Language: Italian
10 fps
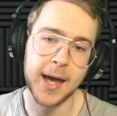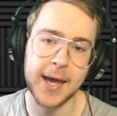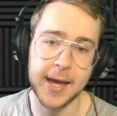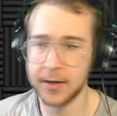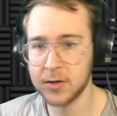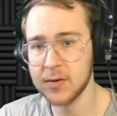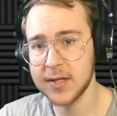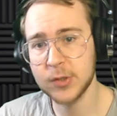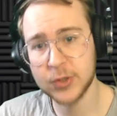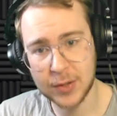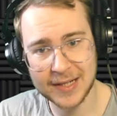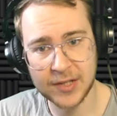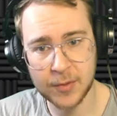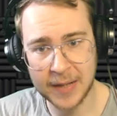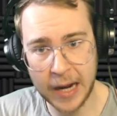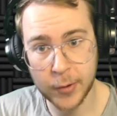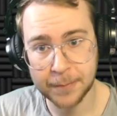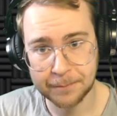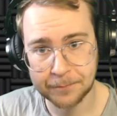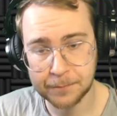ecco, io sono andato a
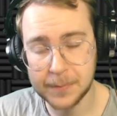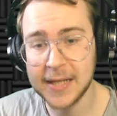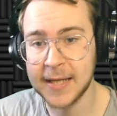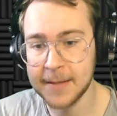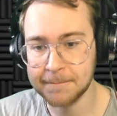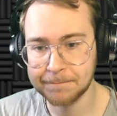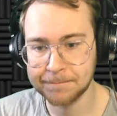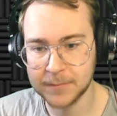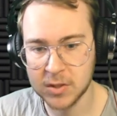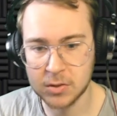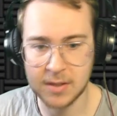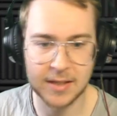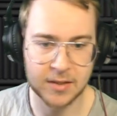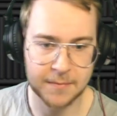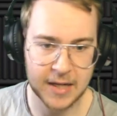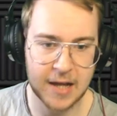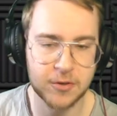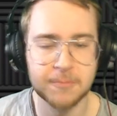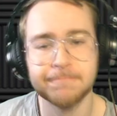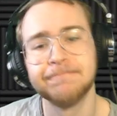Milano. Perché? sono andato a
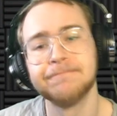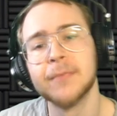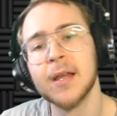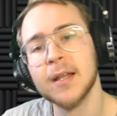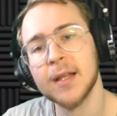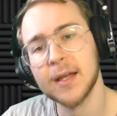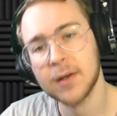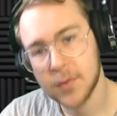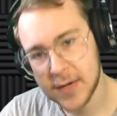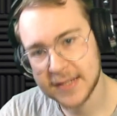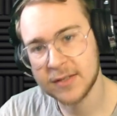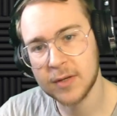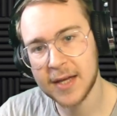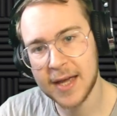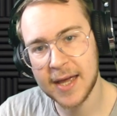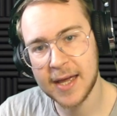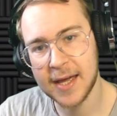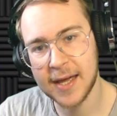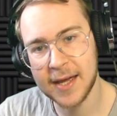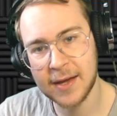Milano? Questo è,
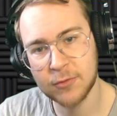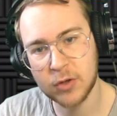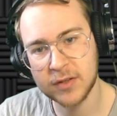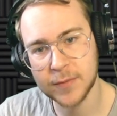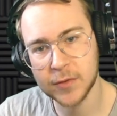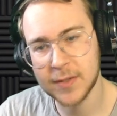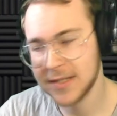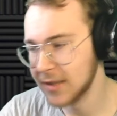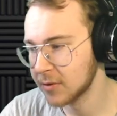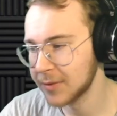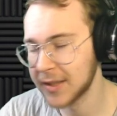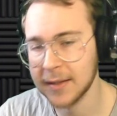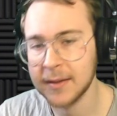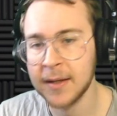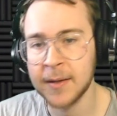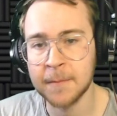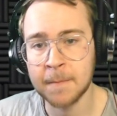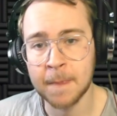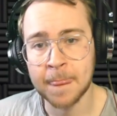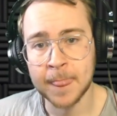è un ottimo quesito perché
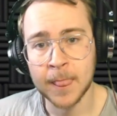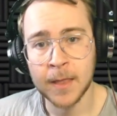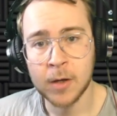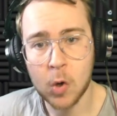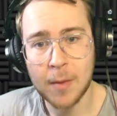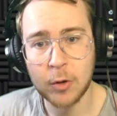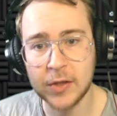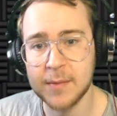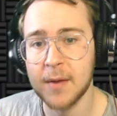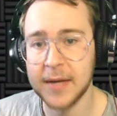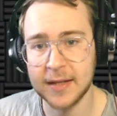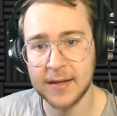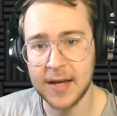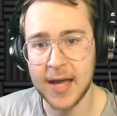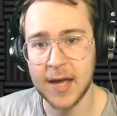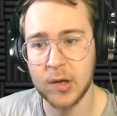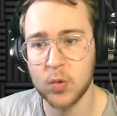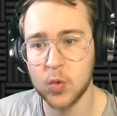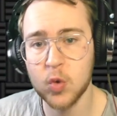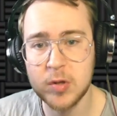Roma ultimamente è
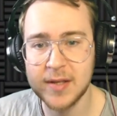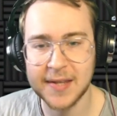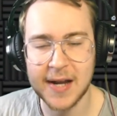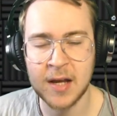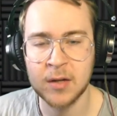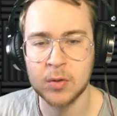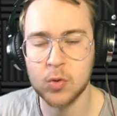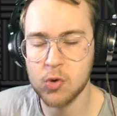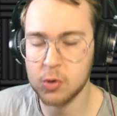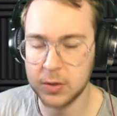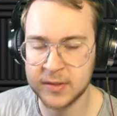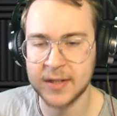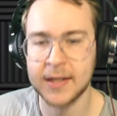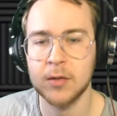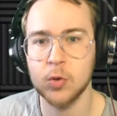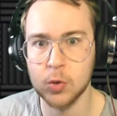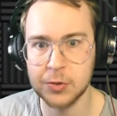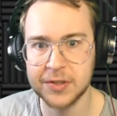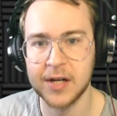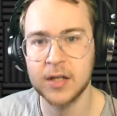ultra ultra,
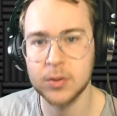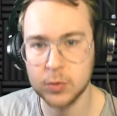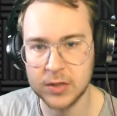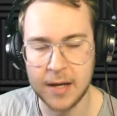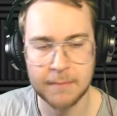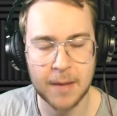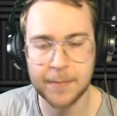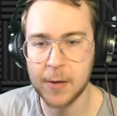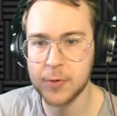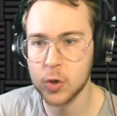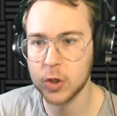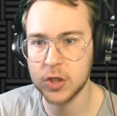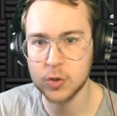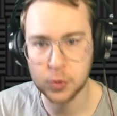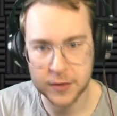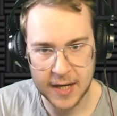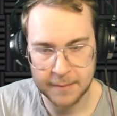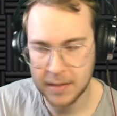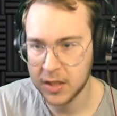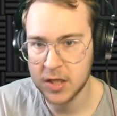ultra chiusa. Ma proprio chiusa,
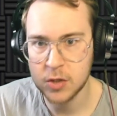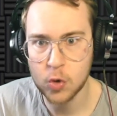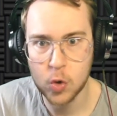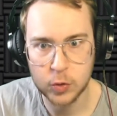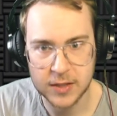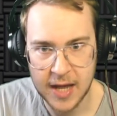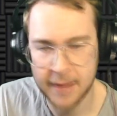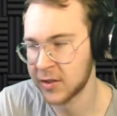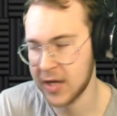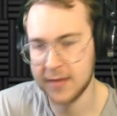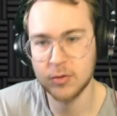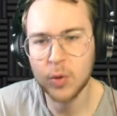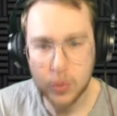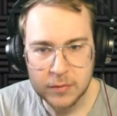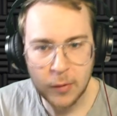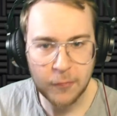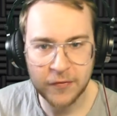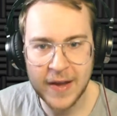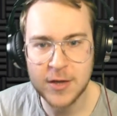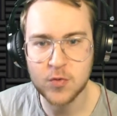ma chiusa! Cioè, non, non, non
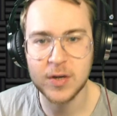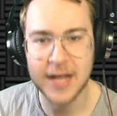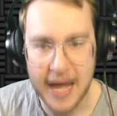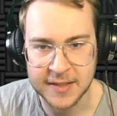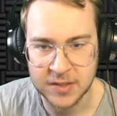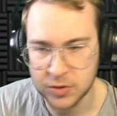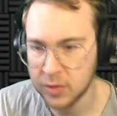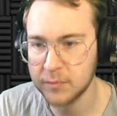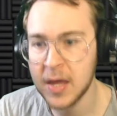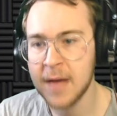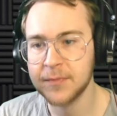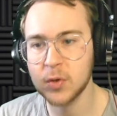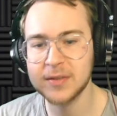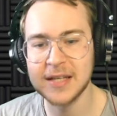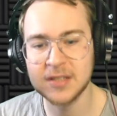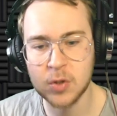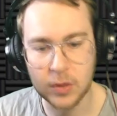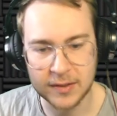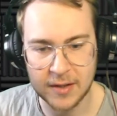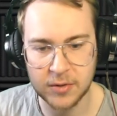fai un cazzo, non, non ti
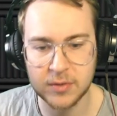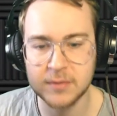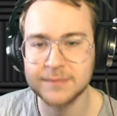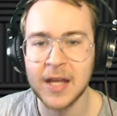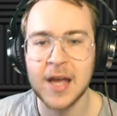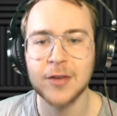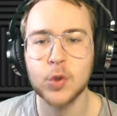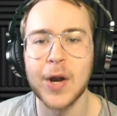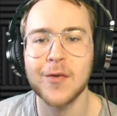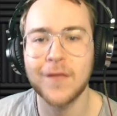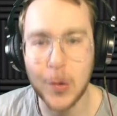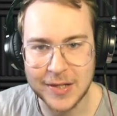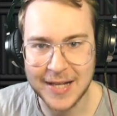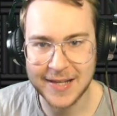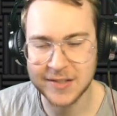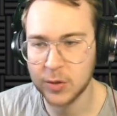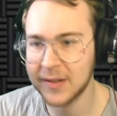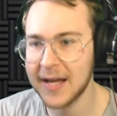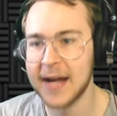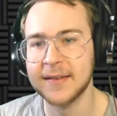ascoltano, non, hanno voglia di
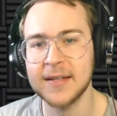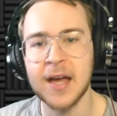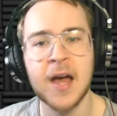ascoltarti.